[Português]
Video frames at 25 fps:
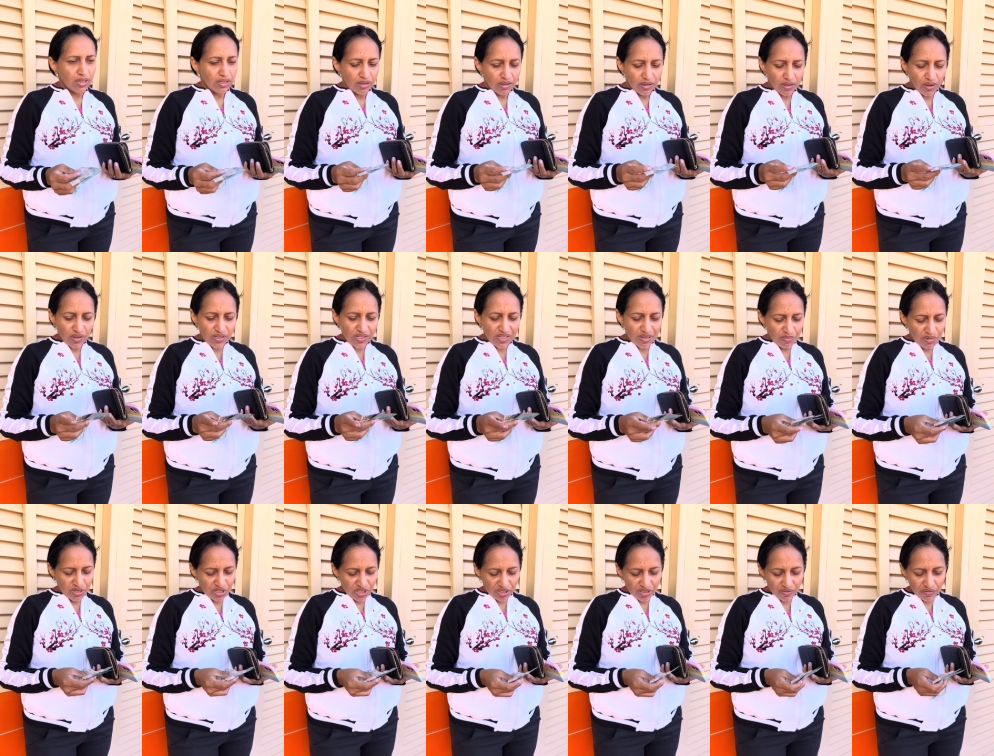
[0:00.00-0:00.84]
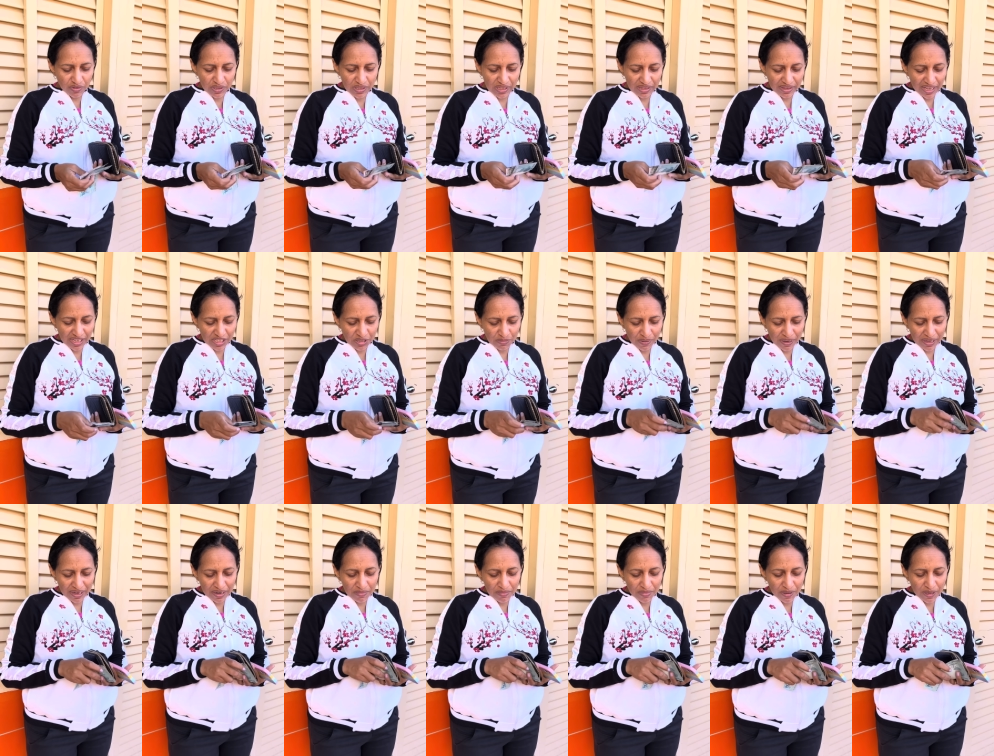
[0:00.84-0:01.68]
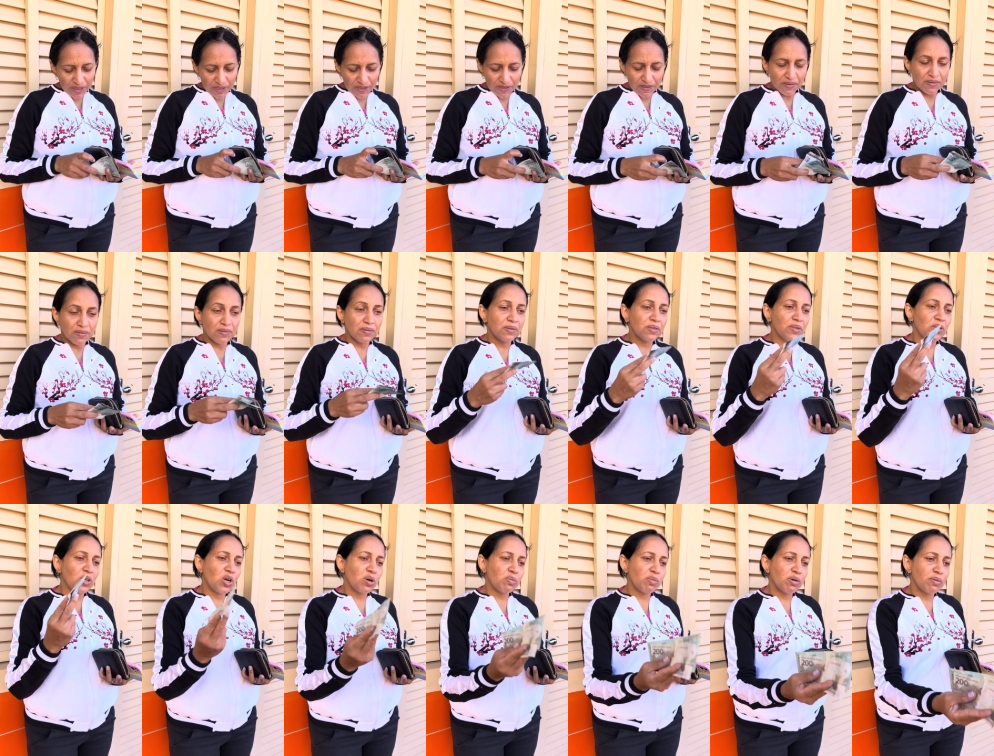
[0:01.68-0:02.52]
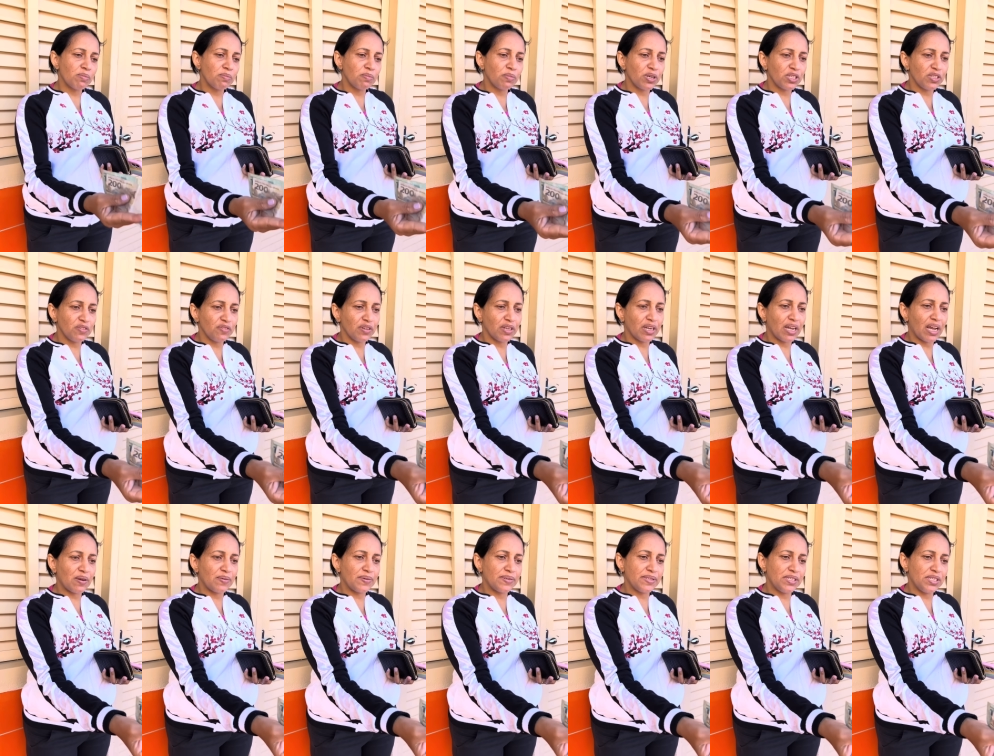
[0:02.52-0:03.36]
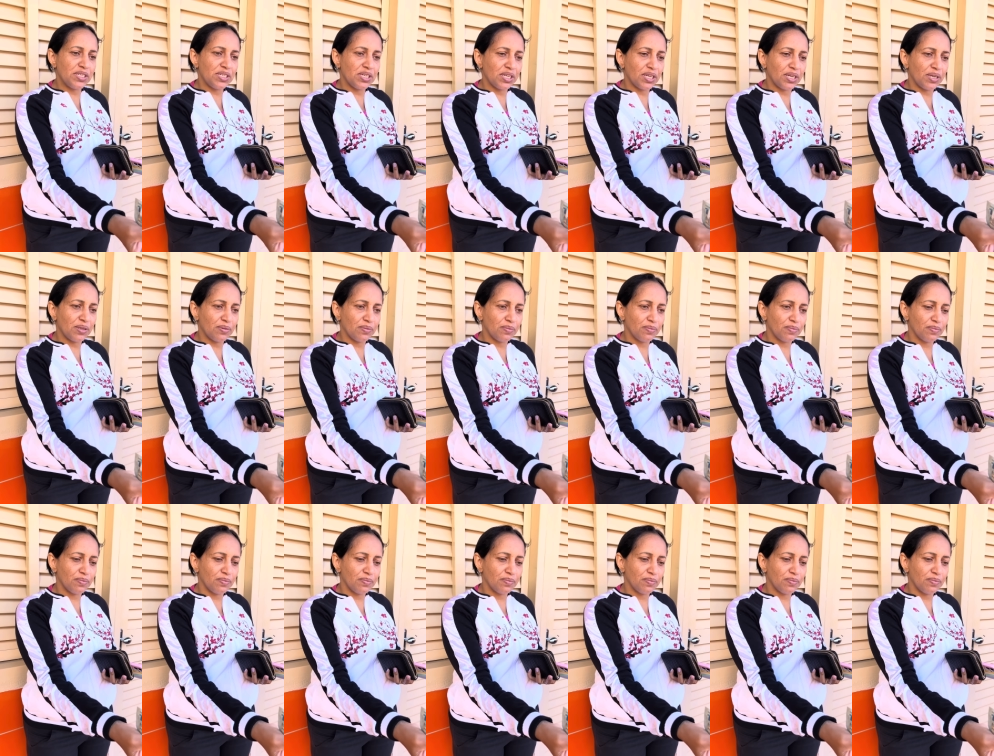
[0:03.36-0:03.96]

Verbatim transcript: Nossa, menina, você tá de parabéns. Toma, pode ficar com esse dinheiro.